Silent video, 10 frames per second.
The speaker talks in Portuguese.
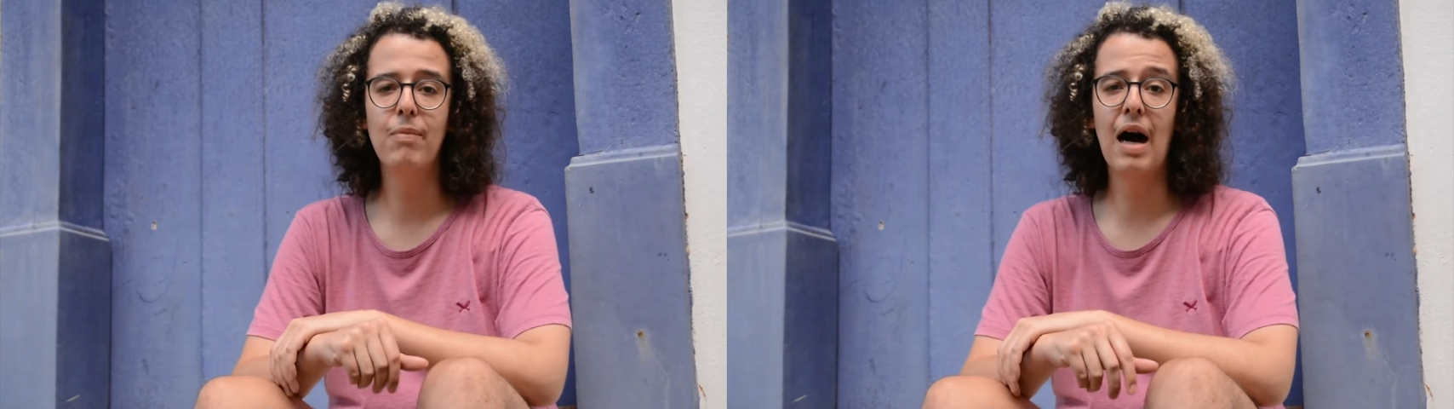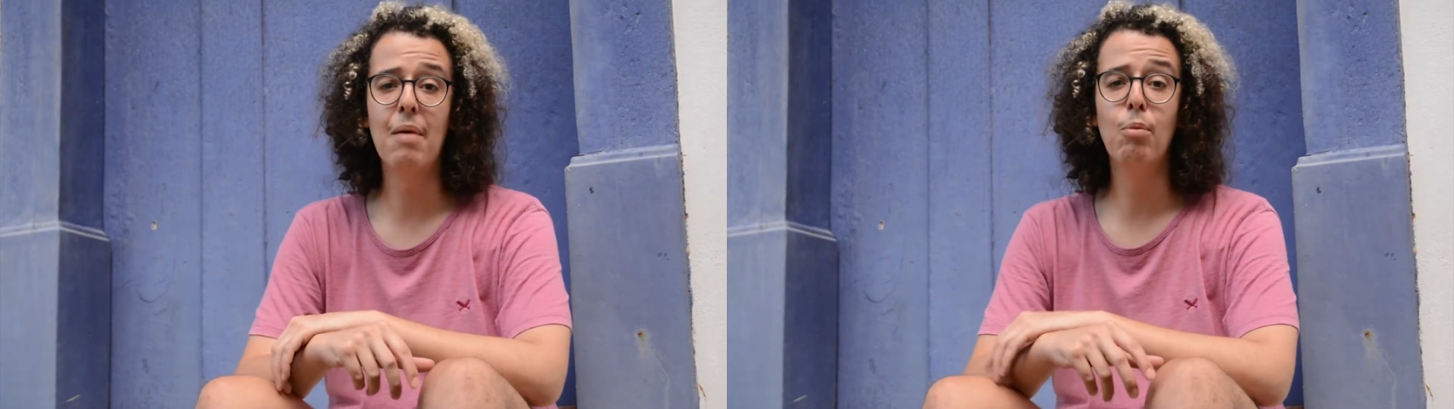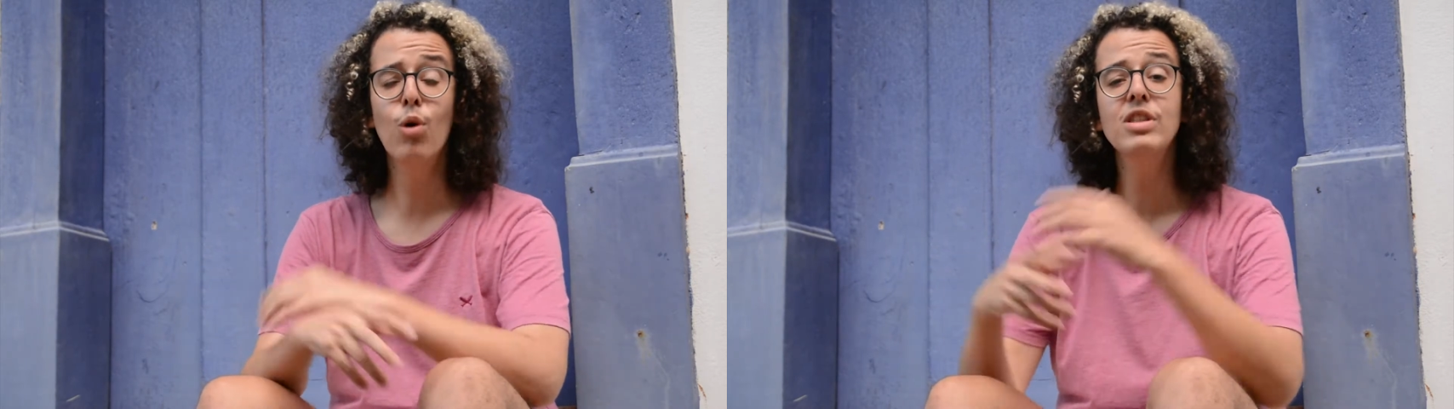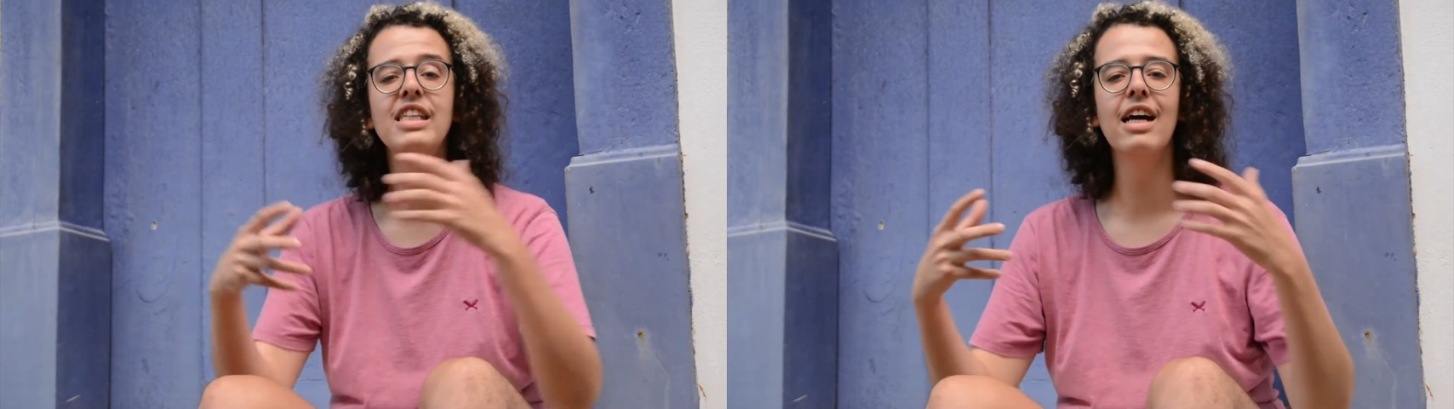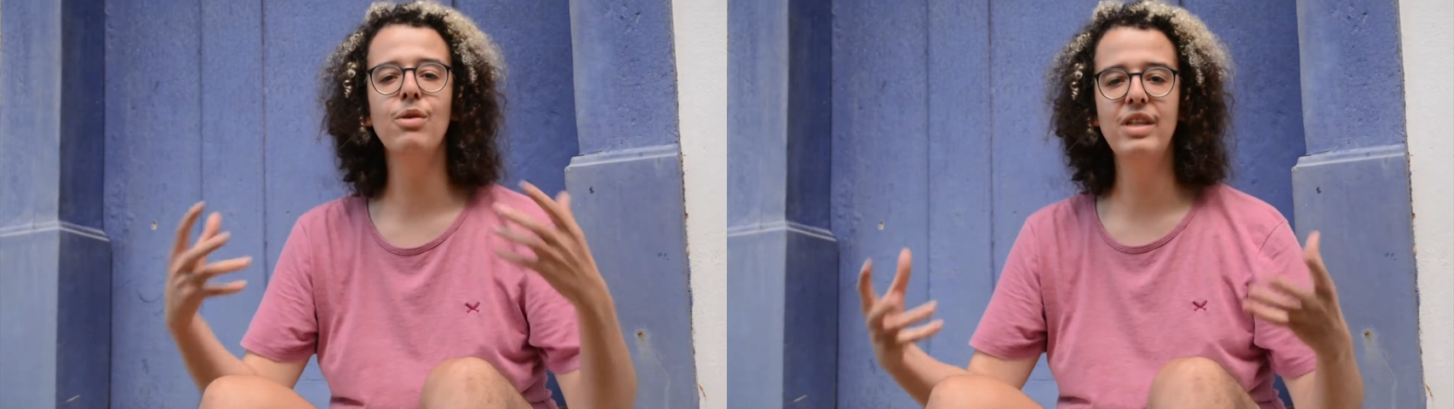a
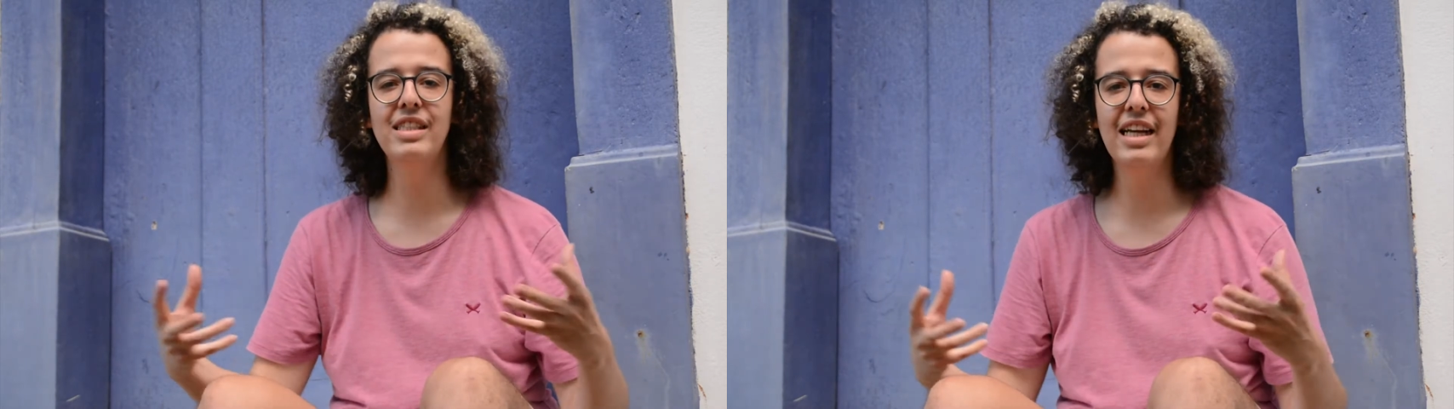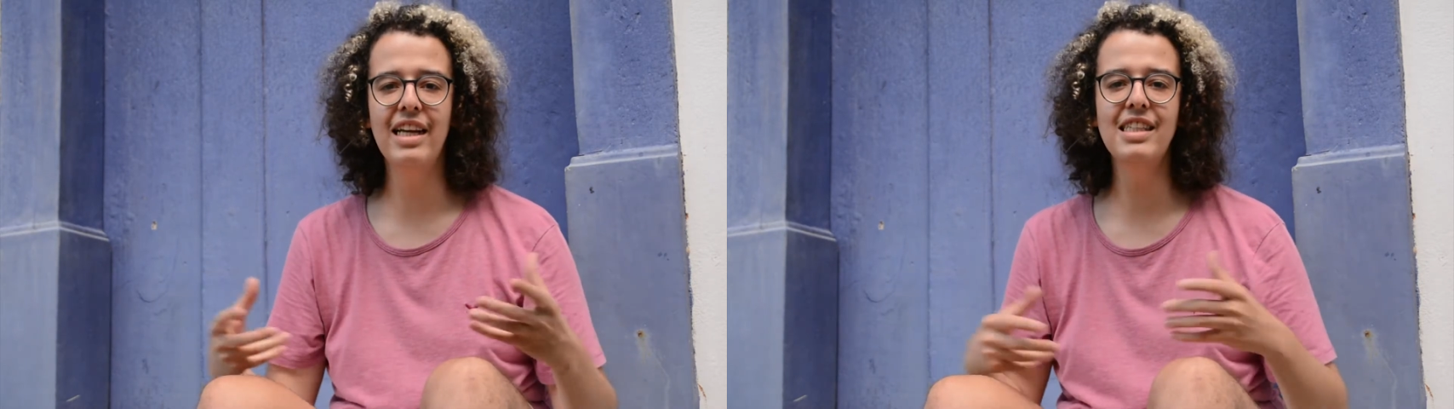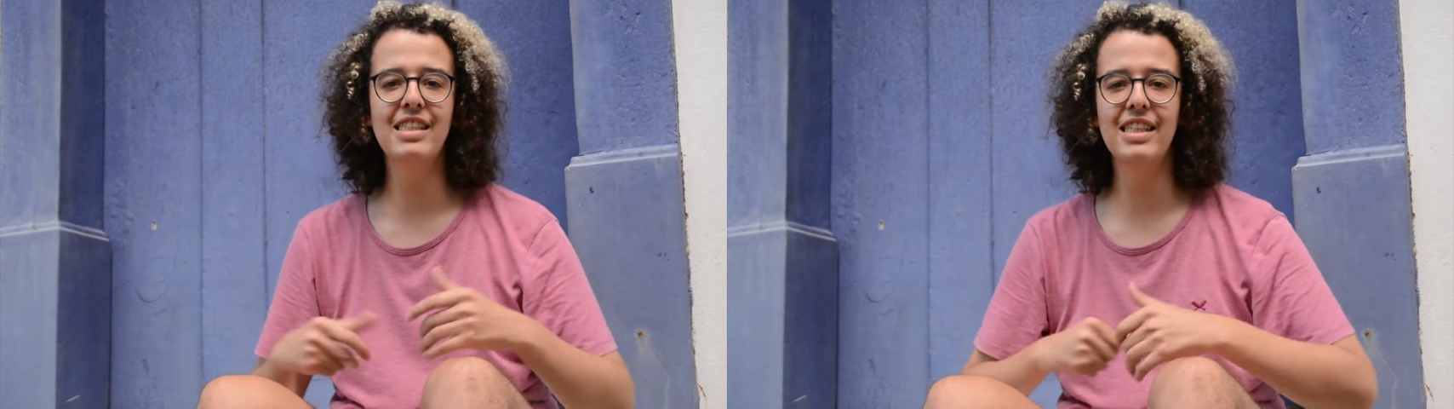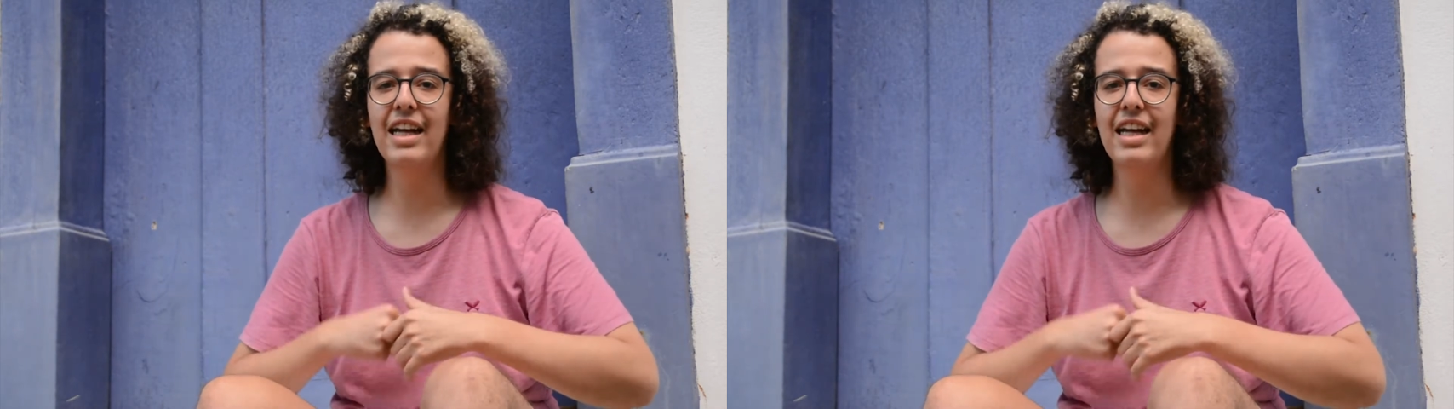música luizense,